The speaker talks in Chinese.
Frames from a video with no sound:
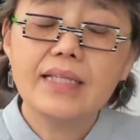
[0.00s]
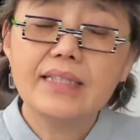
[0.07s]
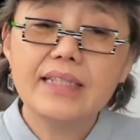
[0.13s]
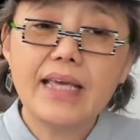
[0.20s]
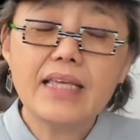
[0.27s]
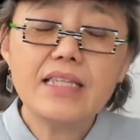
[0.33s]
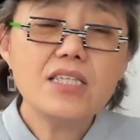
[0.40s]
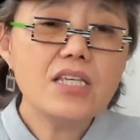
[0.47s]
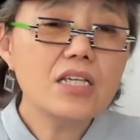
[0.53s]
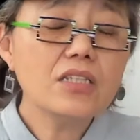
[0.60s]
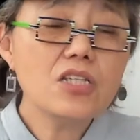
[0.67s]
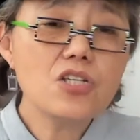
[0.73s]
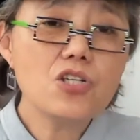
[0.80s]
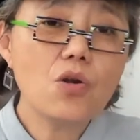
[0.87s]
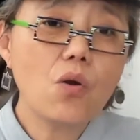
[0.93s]
年
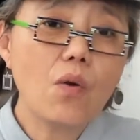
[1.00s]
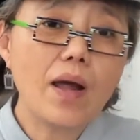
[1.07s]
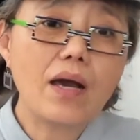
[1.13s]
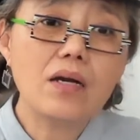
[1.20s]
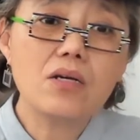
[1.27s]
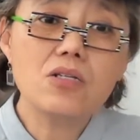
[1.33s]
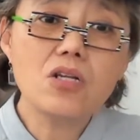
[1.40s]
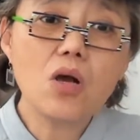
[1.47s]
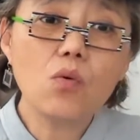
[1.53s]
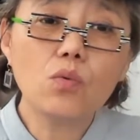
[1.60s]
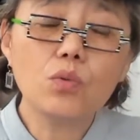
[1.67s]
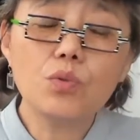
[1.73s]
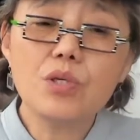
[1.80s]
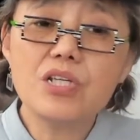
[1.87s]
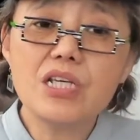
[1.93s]
轻的时候啊，何兆
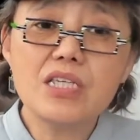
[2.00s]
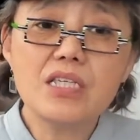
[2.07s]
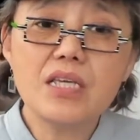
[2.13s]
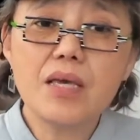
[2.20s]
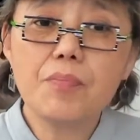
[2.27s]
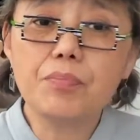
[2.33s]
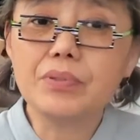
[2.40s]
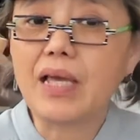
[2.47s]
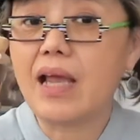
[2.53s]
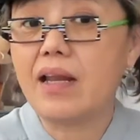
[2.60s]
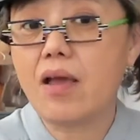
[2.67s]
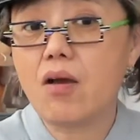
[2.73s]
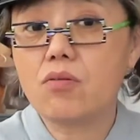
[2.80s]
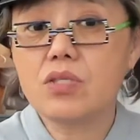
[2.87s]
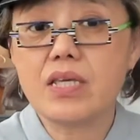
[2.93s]
武对这些不太
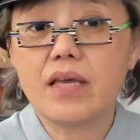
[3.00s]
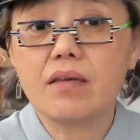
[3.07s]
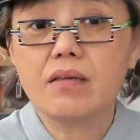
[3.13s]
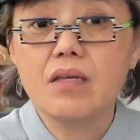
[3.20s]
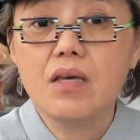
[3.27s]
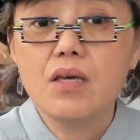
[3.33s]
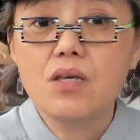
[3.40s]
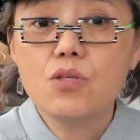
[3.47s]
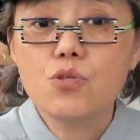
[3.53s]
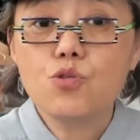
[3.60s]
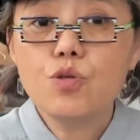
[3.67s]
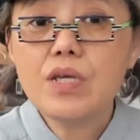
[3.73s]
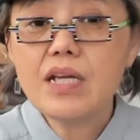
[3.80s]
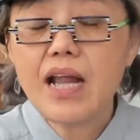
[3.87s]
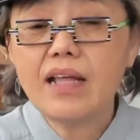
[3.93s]
了解。
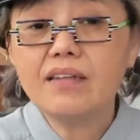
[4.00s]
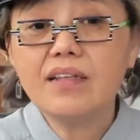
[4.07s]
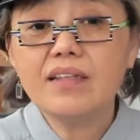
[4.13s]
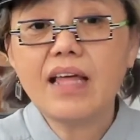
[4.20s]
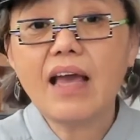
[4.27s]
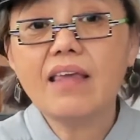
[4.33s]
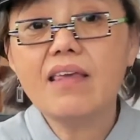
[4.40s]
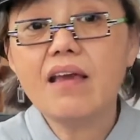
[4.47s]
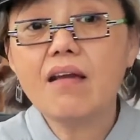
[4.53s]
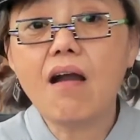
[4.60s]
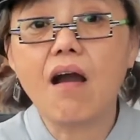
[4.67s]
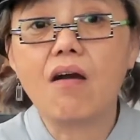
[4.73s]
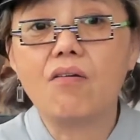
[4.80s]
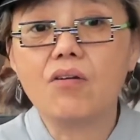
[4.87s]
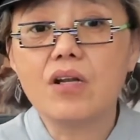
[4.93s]
虽然呢，他也
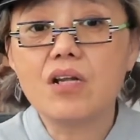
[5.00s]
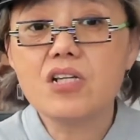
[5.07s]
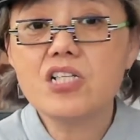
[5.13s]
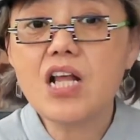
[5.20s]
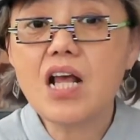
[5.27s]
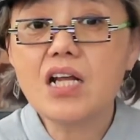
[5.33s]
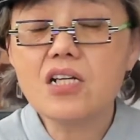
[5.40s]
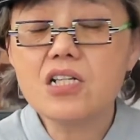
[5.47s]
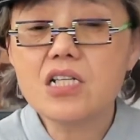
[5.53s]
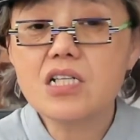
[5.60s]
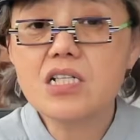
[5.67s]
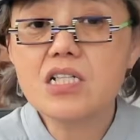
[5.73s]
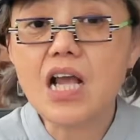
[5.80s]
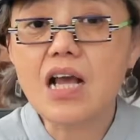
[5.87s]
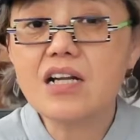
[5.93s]
考了上
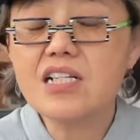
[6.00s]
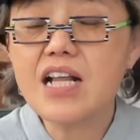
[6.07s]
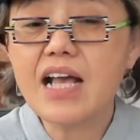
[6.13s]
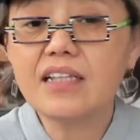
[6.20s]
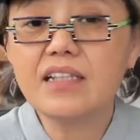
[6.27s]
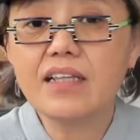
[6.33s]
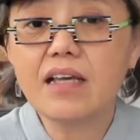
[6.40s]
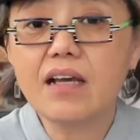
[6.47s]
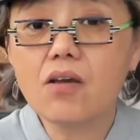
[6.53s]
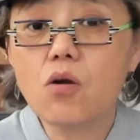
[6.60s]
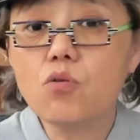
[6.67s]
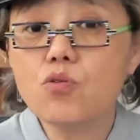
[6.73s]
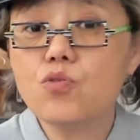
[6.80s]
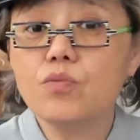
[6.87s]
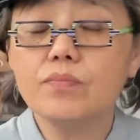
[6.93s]
长沙的那个
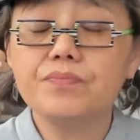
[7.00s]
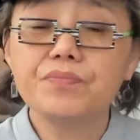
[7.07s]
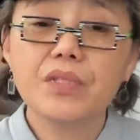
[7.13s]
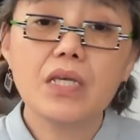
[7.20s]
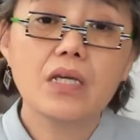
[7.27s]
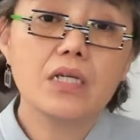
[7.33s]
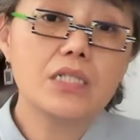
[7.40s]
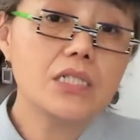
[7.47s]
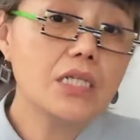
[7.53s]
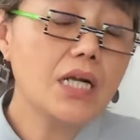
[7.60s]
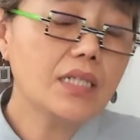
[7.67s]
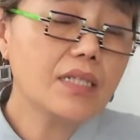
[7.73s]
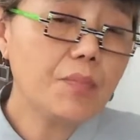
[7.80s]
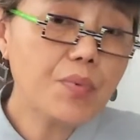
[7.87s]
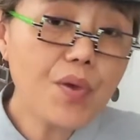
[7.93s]
高中，可是
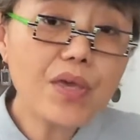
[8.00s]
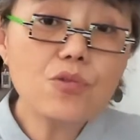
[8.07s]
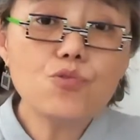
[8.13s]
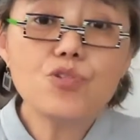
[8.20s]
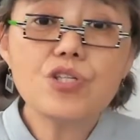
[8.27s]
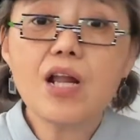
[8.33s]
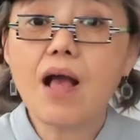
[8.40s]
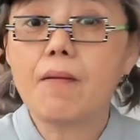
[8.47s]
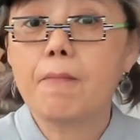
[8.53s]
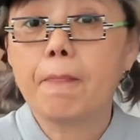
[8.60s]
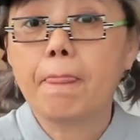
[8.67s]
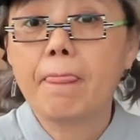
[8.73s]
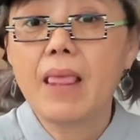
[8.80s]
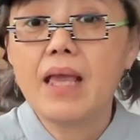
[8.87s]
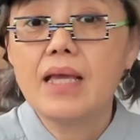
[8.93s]
呢，他不愿意去上。
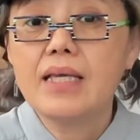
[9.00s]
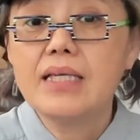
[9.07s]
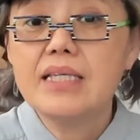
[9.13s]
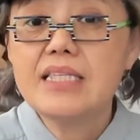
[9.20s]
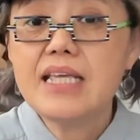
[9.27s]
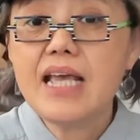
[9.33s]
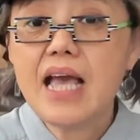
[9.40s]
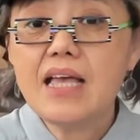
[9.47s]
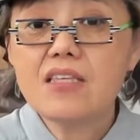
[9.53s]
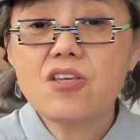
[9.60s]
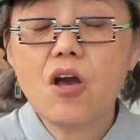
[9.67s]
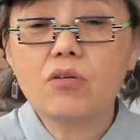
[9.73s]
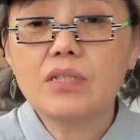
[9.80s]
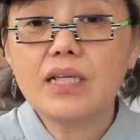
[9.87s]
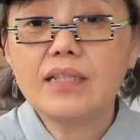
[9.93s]
恰
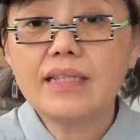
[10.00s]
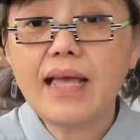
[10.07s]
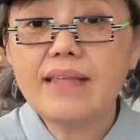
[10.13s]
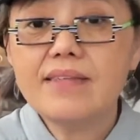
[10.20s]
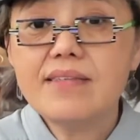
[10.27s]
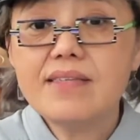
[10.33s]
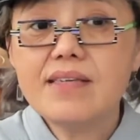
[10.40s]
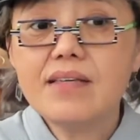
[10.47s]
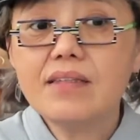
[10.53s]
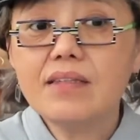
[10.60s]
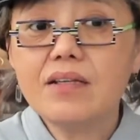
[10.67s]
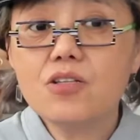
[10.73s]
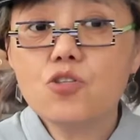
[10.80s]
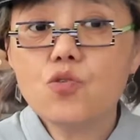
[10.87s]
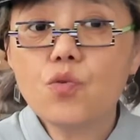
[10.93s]
巧呢，南
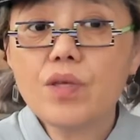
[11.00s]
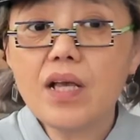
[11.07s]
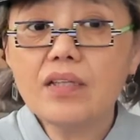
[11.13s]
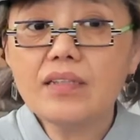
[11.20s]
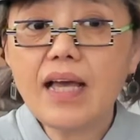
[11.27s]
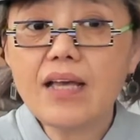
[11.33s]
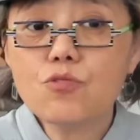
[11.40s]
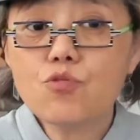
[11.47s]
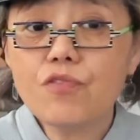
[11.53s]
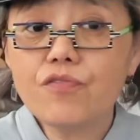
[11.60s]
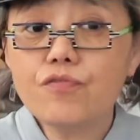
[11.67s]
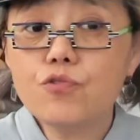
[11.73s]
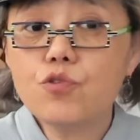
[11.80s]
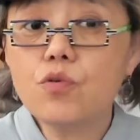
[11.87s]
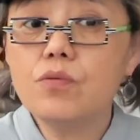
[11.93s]
京的中央大学
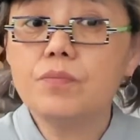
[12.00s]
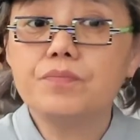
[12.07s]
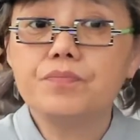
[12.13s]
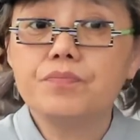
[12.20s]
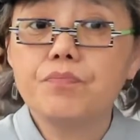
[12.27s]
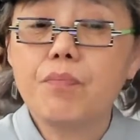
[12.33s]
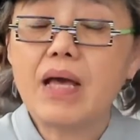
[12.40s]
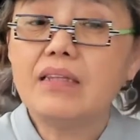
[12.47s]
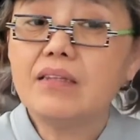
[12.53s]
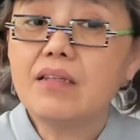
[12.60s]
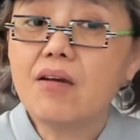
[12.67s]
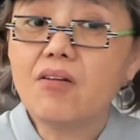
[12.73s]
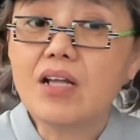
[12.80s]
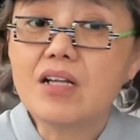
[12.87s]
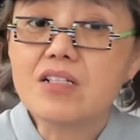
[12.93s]
附中搬
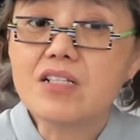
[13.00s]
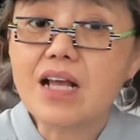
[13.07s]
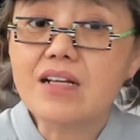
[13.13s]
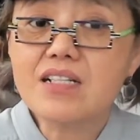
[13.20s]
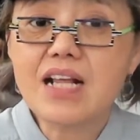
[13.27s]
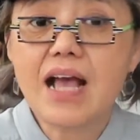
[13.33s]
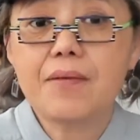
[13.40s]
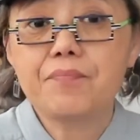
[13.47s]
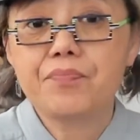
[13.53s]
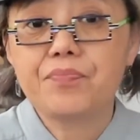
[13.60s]
到了长沙。